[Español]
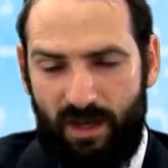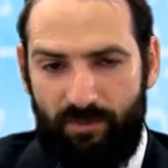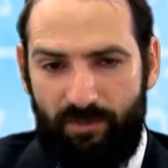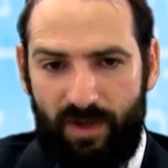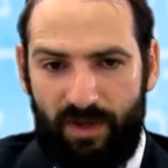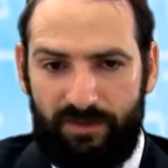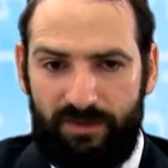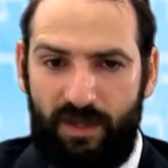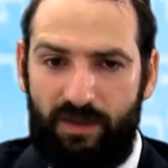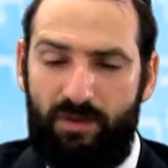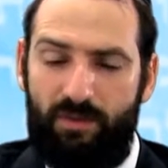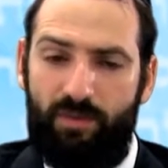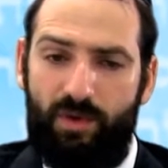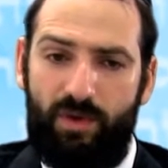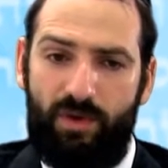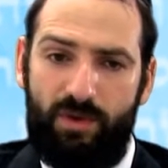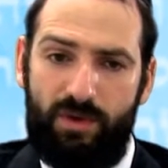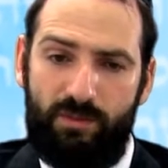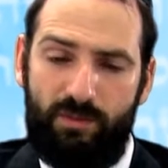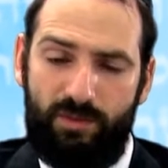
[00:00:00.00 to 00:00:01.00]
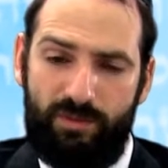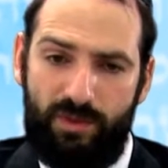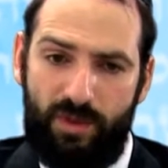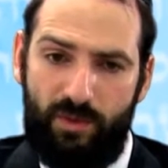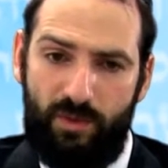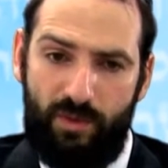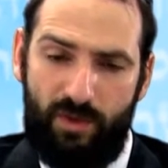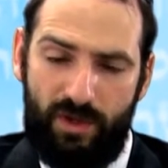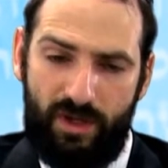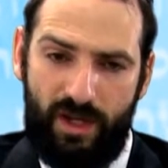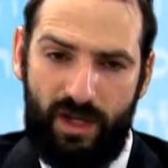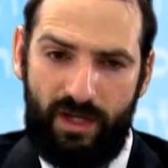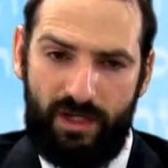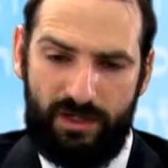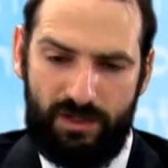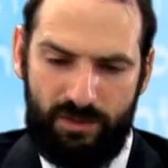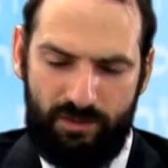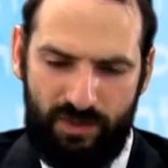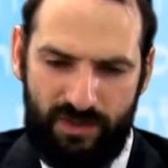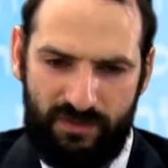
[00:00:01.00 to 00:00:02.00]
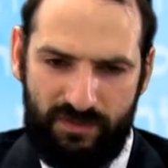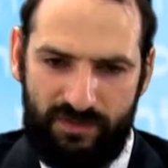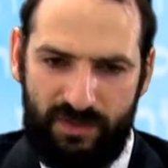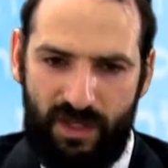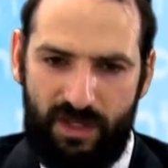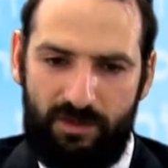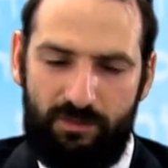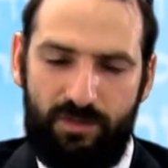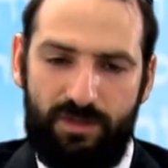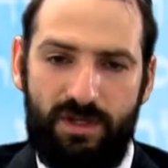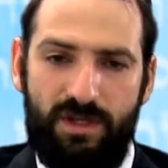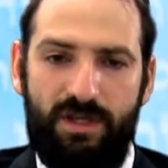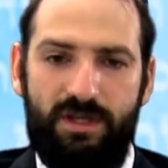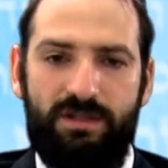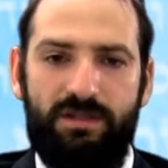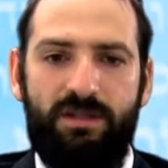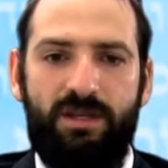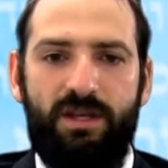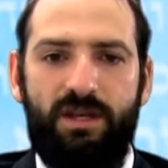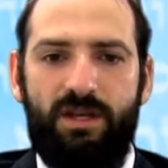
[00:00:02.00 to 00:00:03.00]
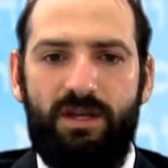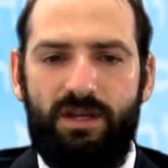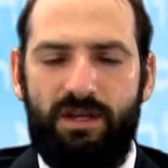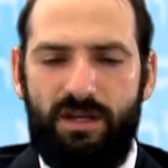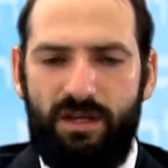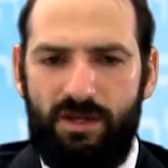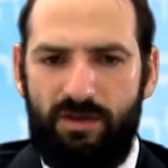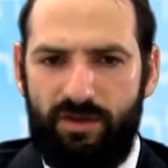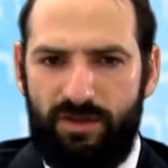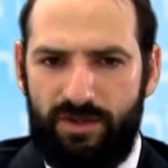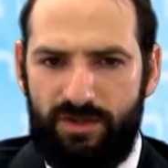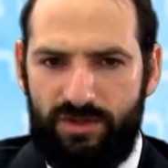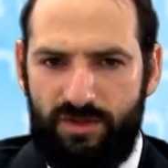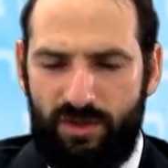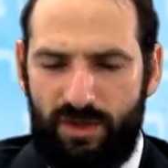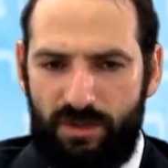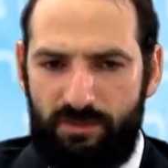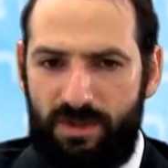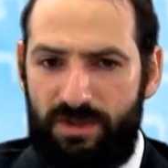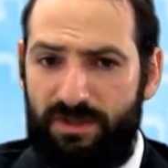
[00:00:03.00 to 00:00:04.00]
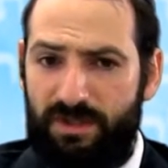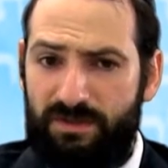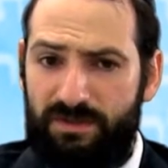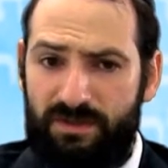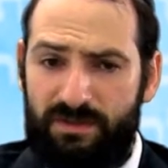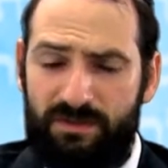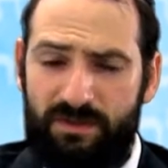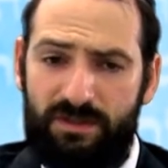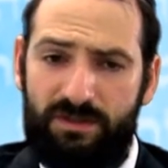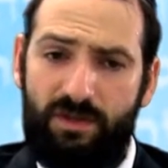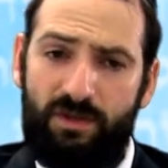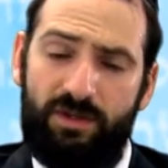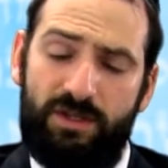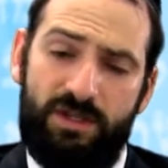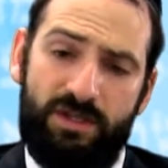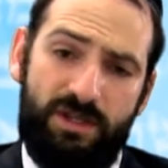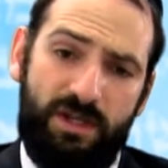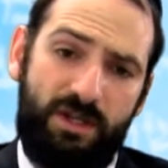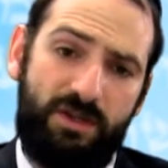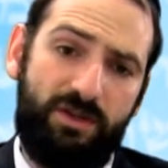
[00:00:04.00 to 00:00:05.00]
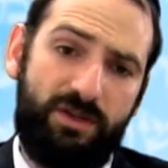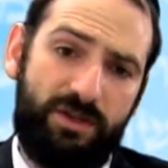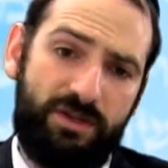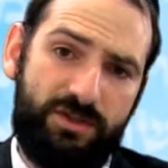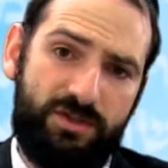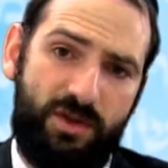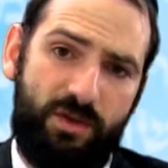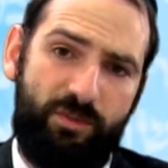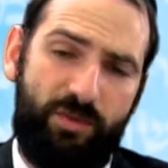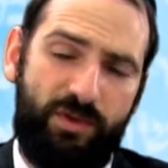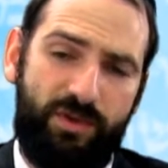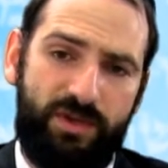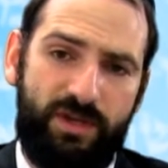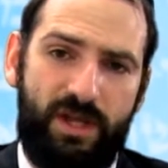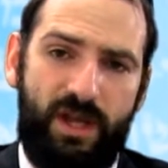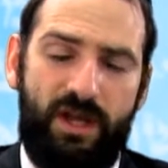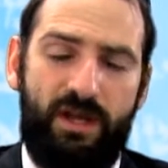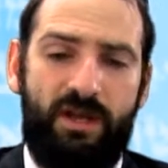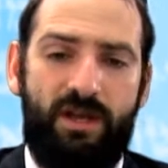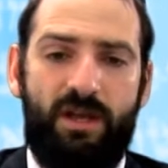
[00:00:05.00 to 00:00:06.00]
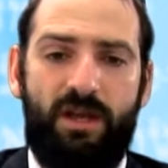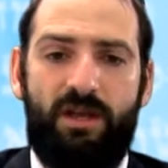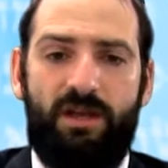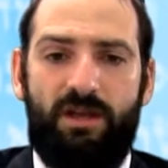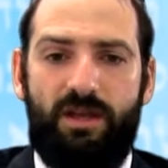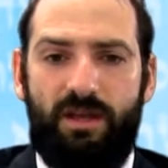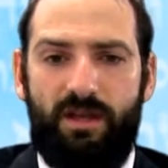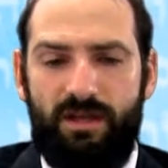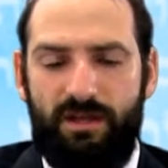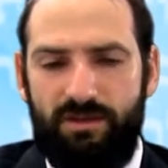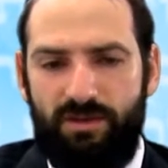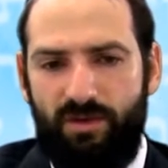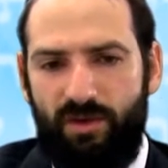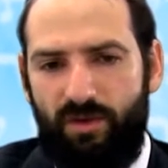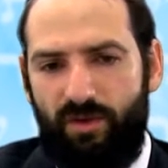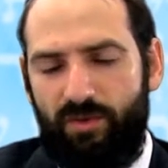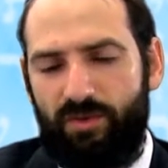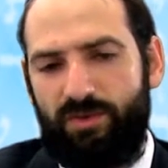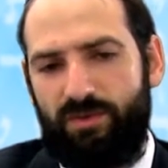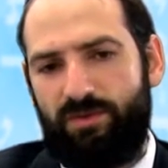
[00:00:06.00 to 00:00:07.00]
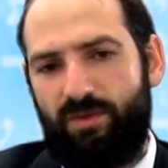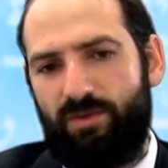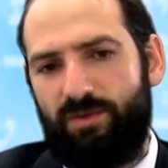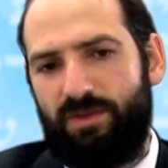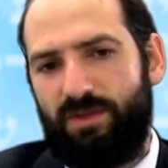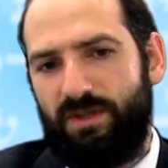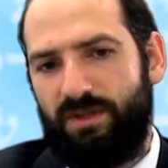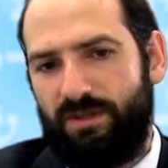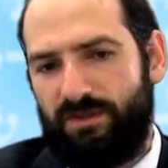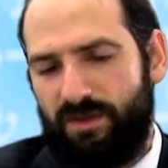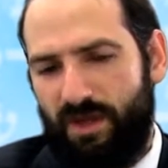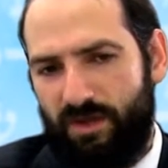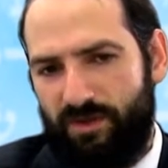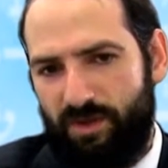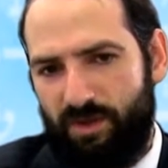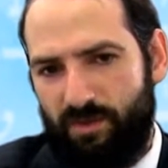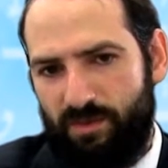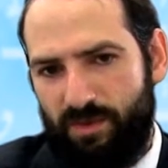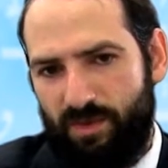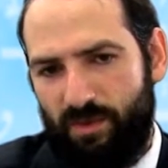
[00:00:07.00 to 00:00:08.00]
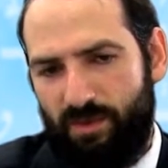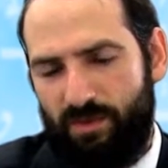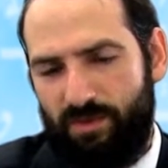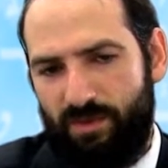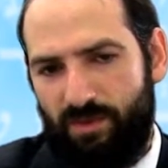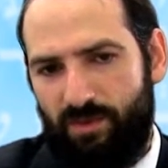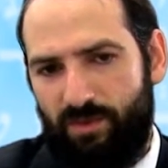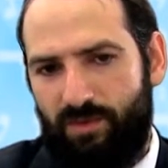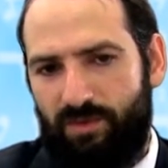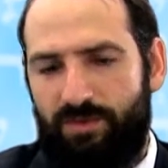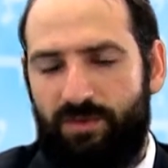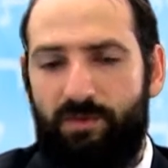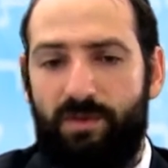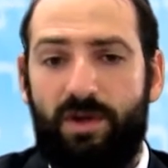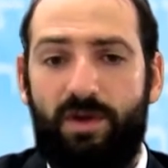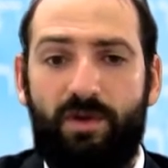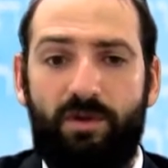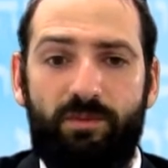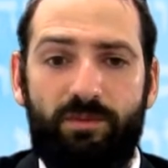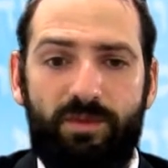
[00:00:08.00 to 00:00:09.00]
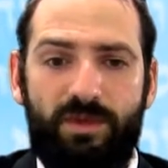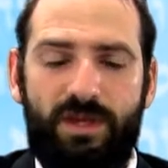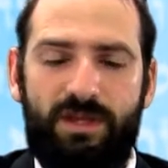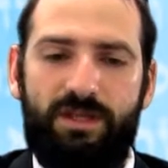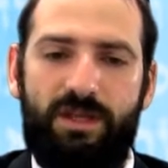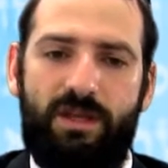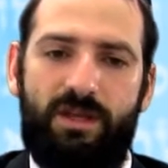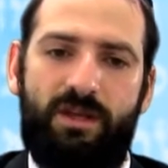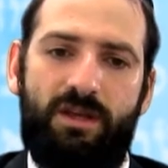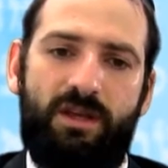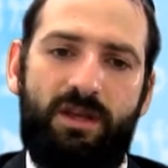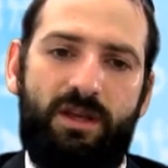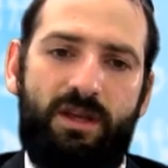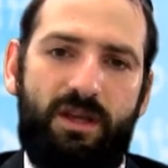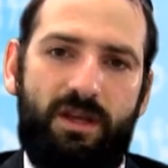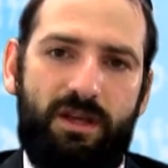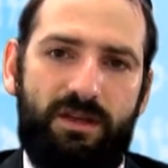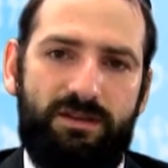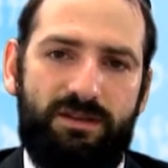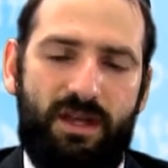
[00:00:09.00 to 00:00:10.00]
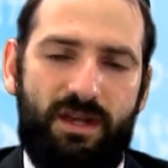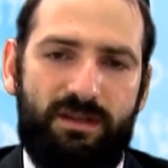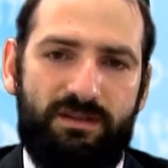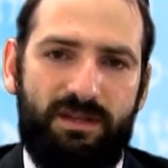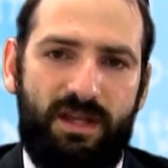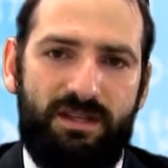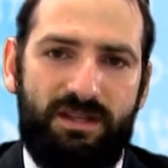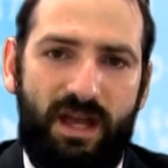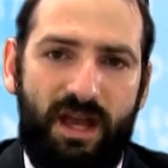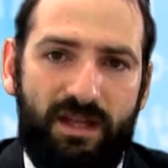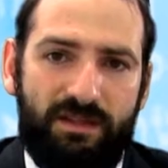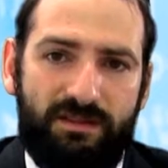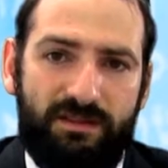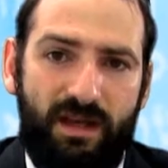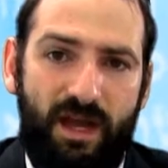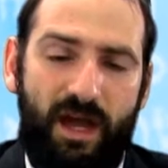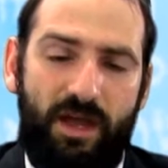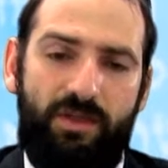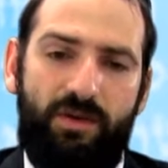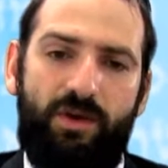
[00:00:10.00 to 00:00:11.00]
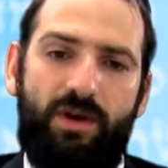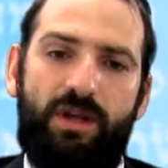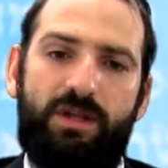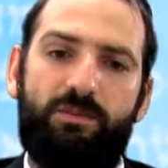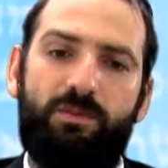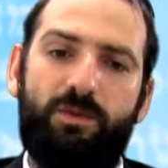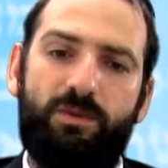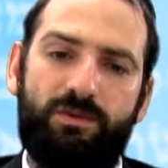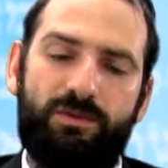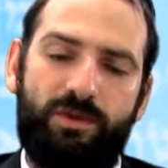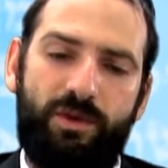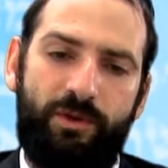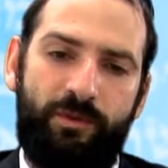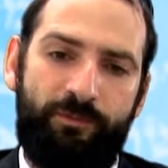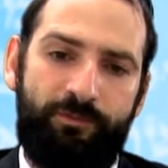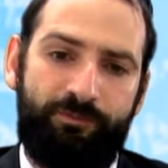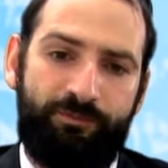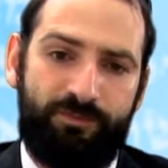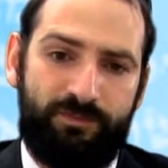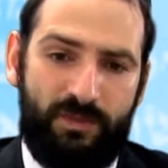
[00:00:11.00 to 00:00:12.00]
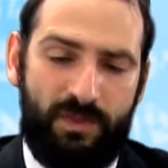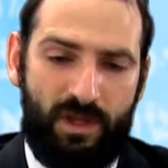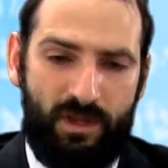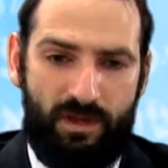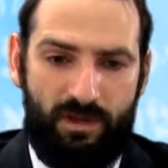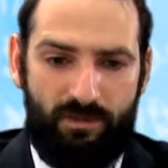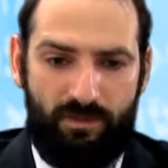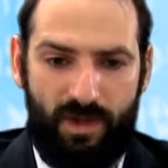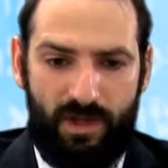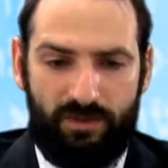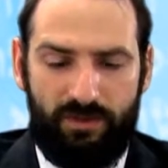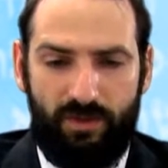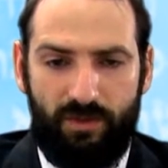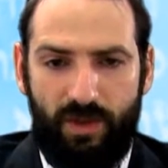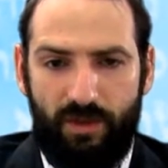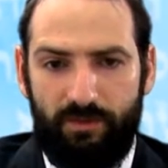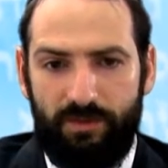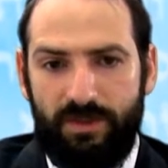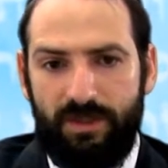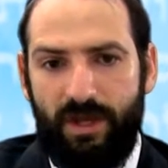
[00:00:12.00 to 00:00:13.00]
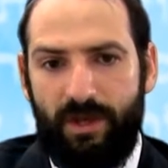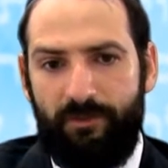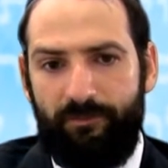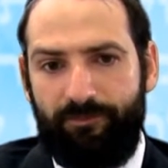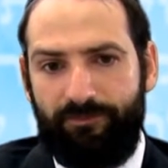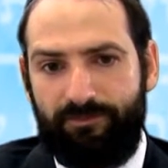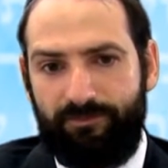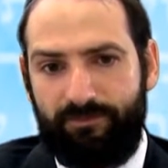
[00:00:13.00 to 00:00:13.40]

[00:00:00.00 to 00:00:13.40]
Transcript: apartar un poco del mundo es buscar y pensar bien qué es lo que yo realmente necesito y qué es lo que yo podría eh, no, no utilizar, no, no, no, no me conviene estar tan atado al mundo. Más todavía,